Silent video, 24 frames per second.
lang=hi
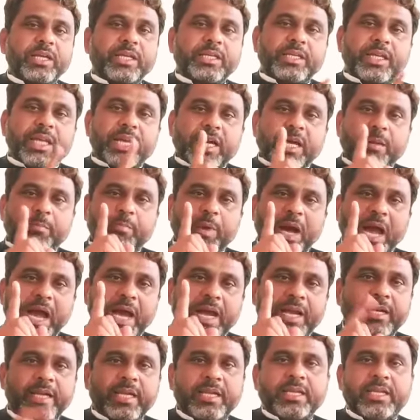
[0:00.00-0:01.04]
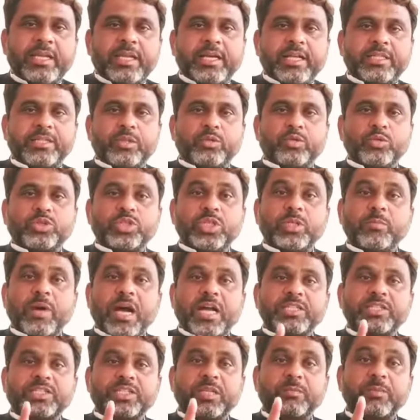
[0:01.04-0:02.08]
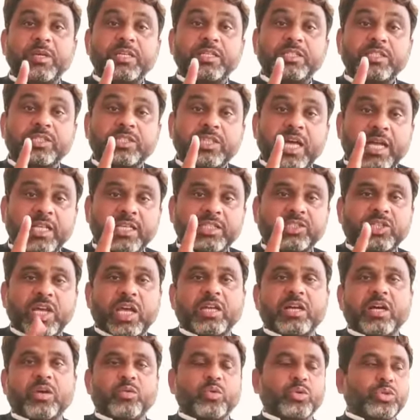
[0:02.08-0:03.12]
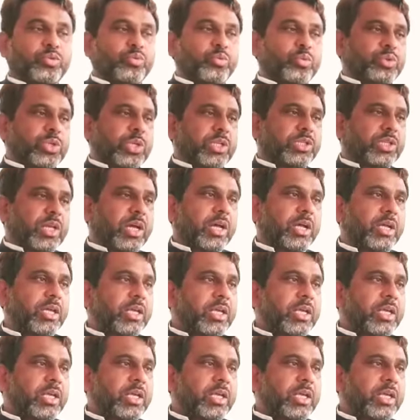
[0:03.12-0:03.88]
ये अगर बाहर नहीं निकलते तो सीमांचल में इंसान इंसान का गोश्त नोच लेता